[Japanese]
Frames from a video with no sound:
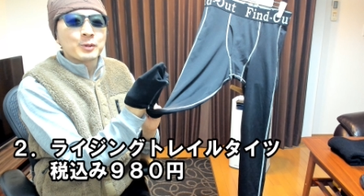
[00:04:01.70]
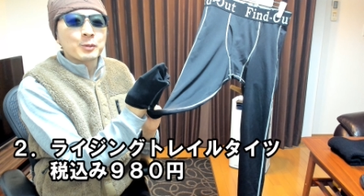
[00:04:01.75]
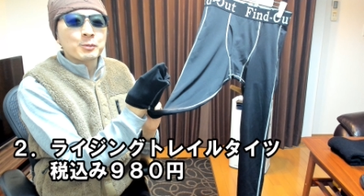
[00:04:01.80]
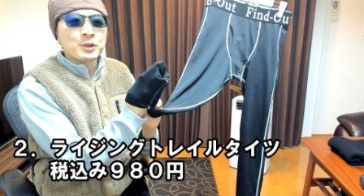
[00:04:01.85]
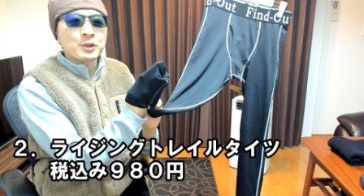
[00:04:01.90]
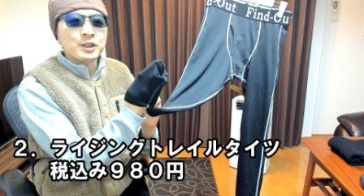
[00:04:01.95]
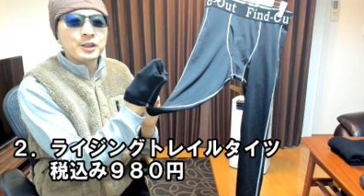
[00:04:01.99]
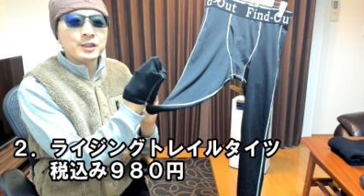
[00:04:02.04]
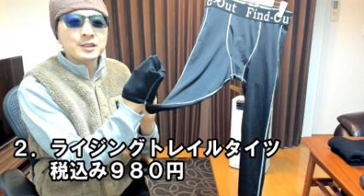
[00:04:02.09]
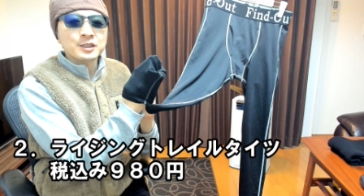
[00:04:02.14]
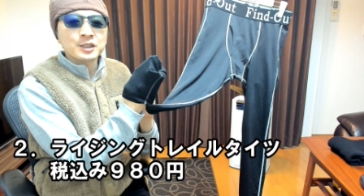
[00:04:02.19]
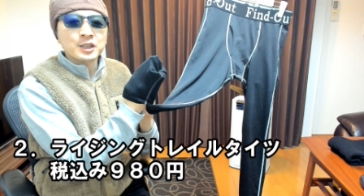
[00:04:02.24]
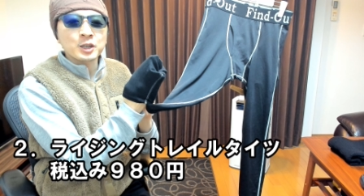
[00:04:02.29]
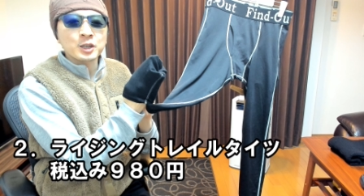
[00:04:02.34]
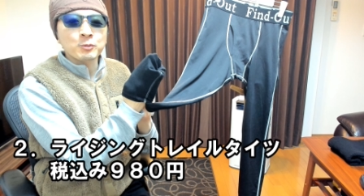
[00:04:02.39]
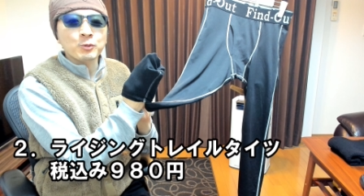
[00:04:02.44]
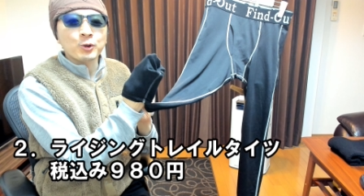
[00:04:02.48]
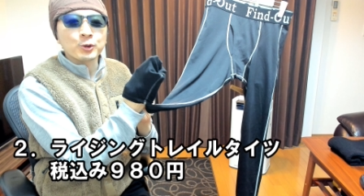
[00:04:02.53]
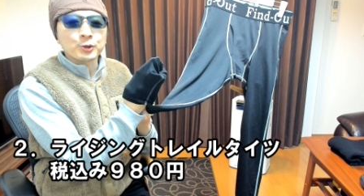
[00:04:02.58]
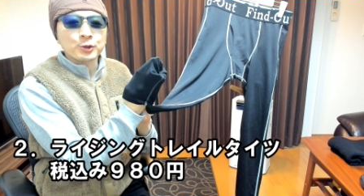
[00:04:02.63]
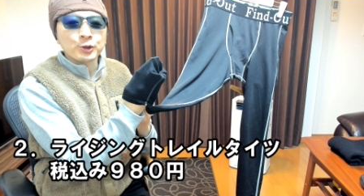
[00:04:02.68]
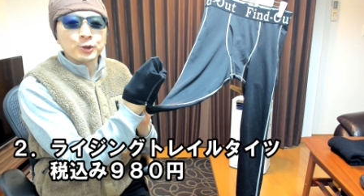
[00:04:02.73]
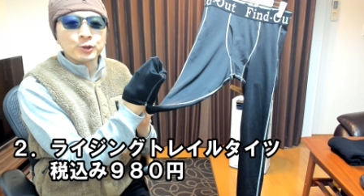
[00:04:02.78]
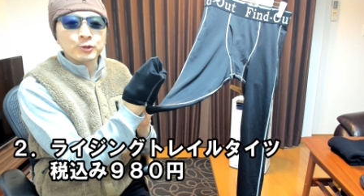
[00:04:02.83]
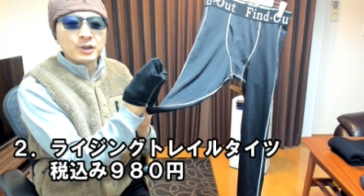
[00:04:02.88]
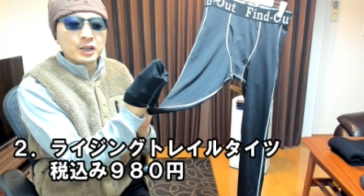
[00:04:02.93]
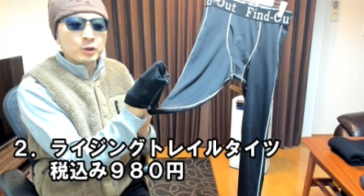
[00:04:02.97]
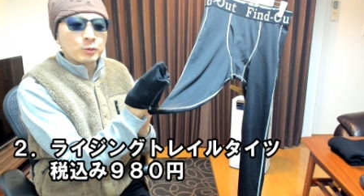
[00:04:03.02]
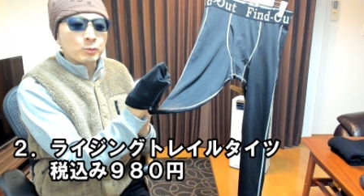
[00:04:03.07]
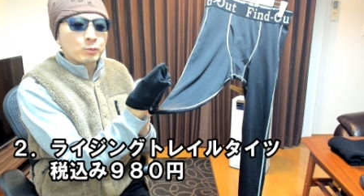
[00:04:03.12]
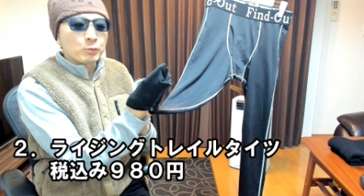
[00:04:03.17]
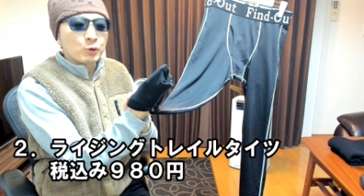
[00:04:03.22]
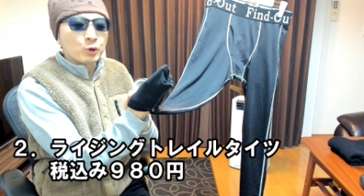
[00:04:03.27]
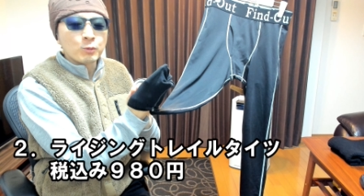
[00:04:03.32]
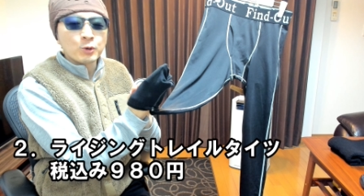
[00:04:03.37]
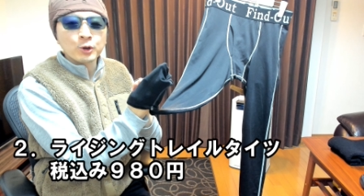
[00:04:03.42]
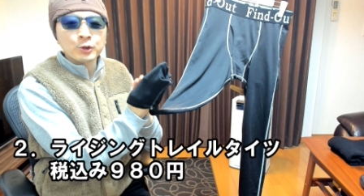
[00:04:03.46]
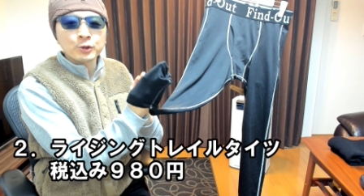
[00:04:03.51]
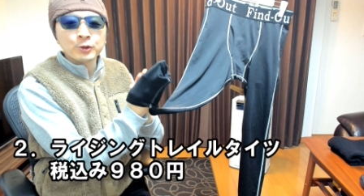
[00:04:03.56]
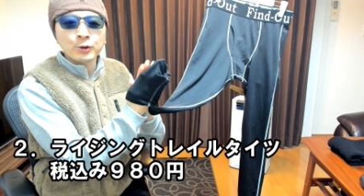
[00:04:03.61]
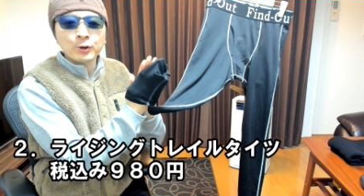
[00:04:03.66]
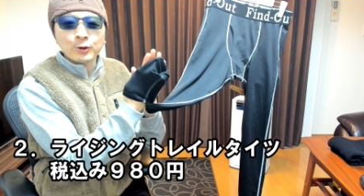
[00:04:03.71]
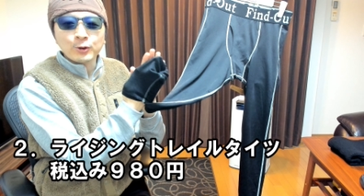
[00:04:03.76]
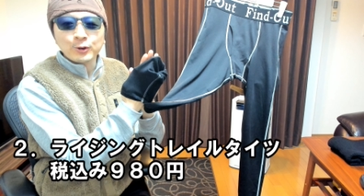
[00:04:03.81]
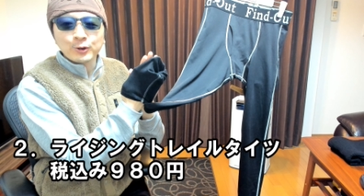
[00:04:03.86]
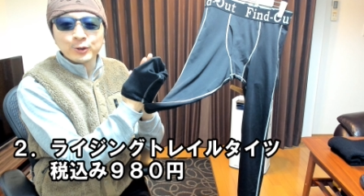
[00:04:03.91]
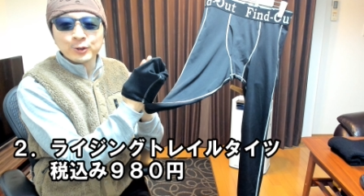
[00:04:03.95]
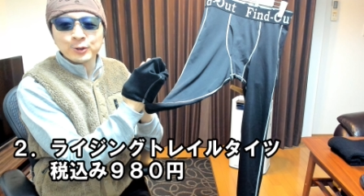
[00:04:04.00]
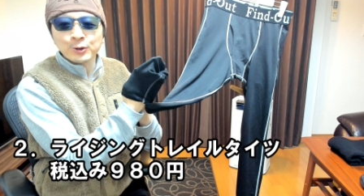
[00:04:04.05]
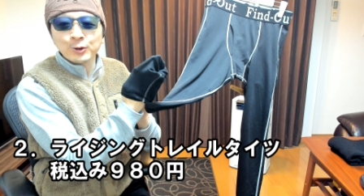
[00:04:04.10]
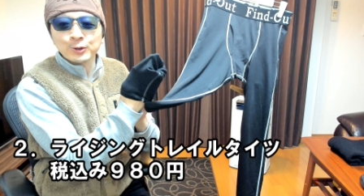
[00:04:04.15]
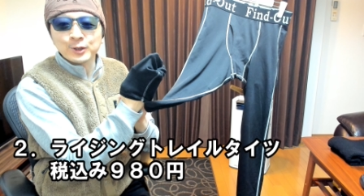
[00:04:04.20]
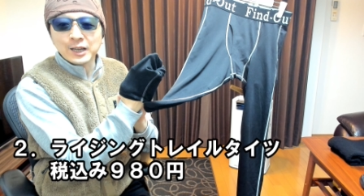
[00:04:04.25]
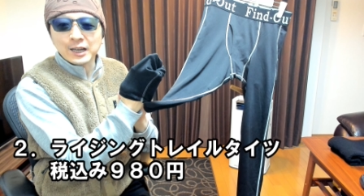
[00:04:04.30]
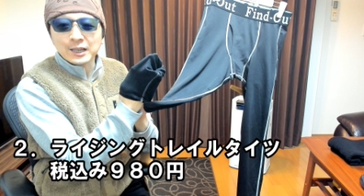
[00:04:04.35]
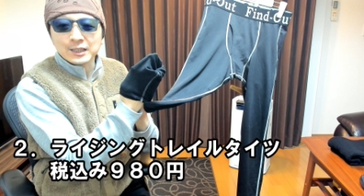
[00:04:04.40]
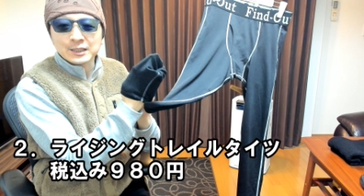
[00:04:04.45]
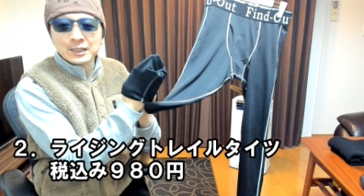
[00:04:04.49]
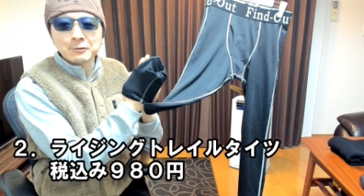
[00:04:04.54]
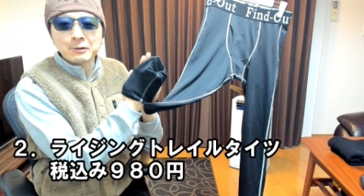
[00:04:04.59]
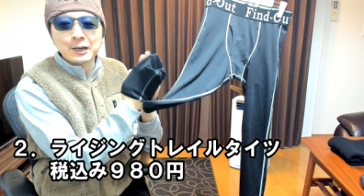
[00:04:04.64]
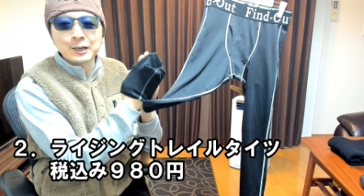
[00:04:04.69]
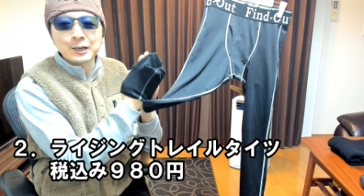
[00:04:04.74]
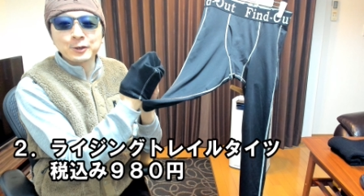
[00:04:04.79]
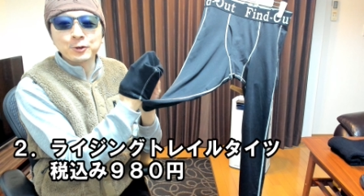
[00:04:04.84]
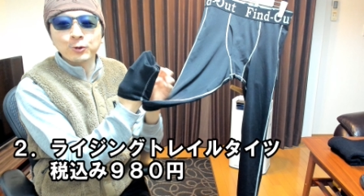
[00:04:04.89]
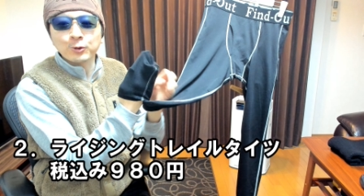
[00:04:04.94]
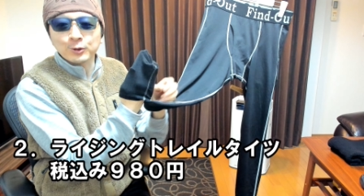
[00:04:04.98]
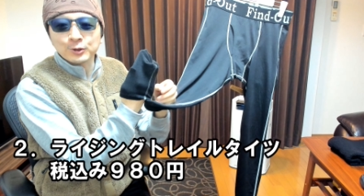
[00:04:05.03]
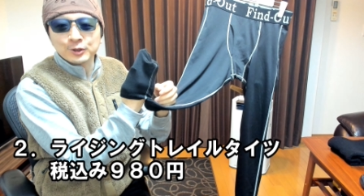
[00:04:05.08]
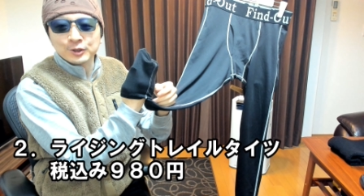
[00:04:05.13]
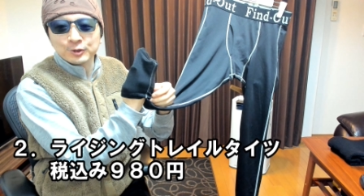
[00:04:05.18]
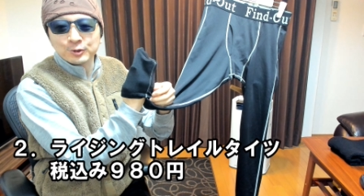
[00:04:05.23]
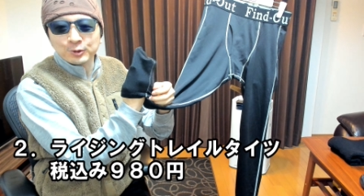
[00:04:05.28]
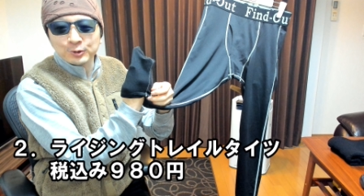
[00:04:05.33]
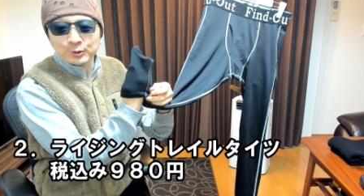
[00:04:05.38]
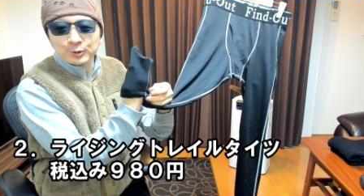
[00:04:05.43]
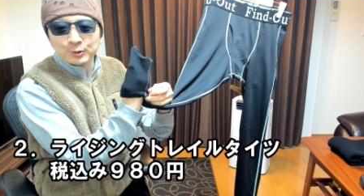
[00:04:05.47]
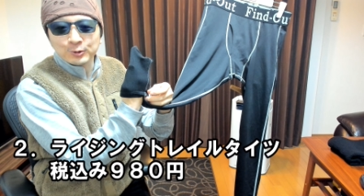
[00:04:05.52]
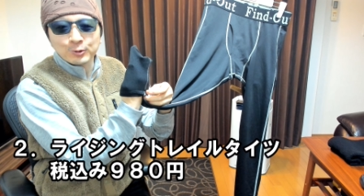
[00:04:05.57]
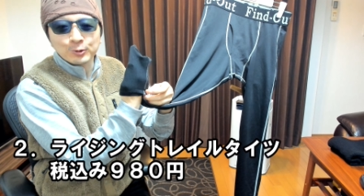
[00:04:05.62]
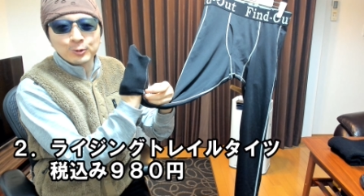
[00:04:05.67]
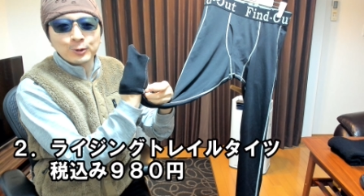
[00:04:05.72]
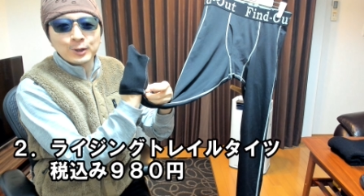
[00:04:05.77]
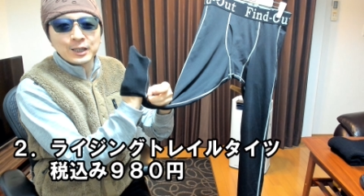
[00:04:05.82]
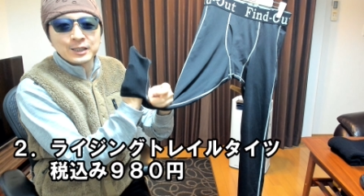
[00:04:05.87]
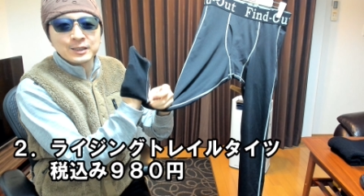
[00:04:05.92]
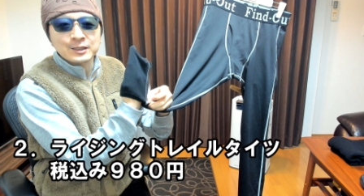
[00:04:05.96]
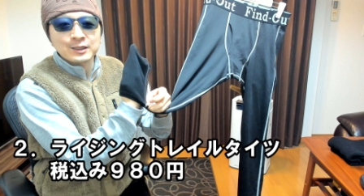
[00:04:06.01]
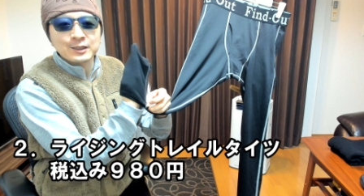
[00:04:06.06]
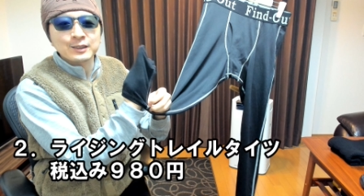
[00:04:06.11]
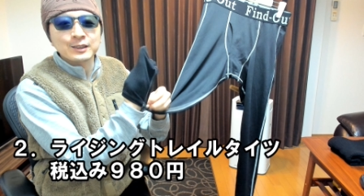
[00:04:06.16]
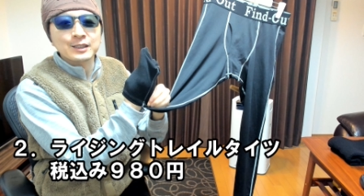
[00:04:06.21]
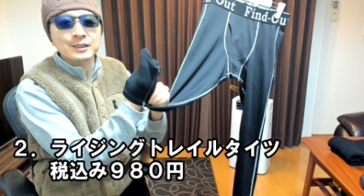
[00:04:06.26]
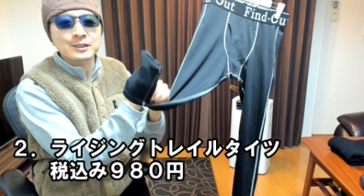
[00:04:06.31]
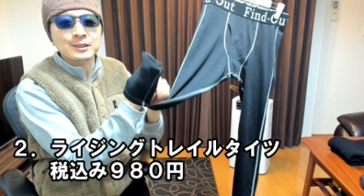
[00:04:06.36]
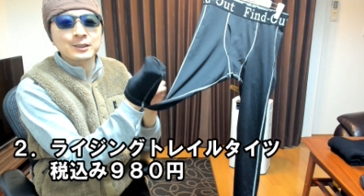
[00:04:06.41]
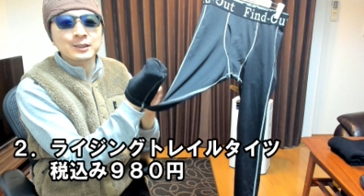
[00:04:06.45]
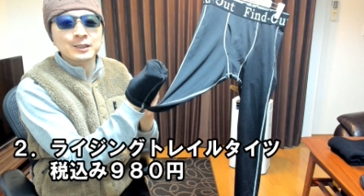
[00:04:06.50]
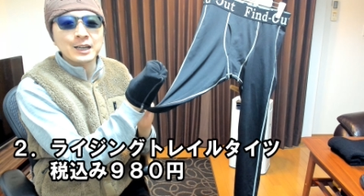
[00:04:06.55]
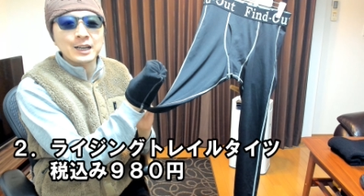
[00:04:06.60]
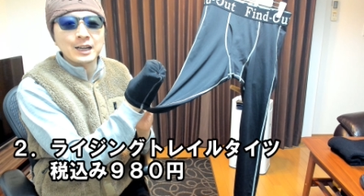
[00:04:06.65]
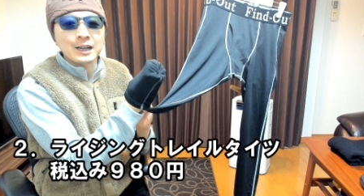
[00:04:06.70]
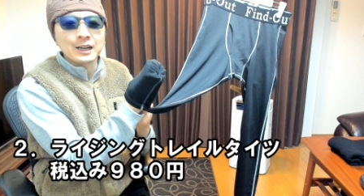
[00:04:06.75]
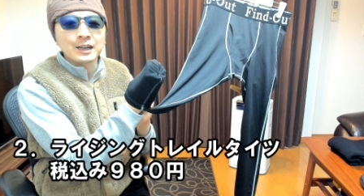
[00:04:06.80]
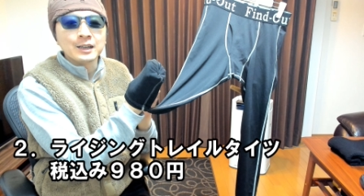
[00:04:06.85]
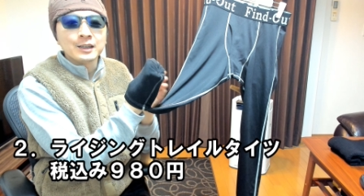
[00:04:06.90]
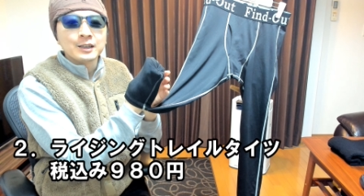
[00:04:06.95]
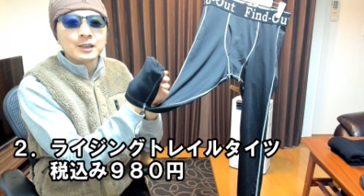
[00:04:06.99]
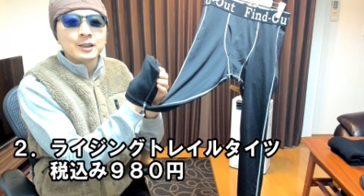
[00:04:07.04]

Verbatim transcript: ピーチ起毛というのは桃のような触り心地ということらしいんですが、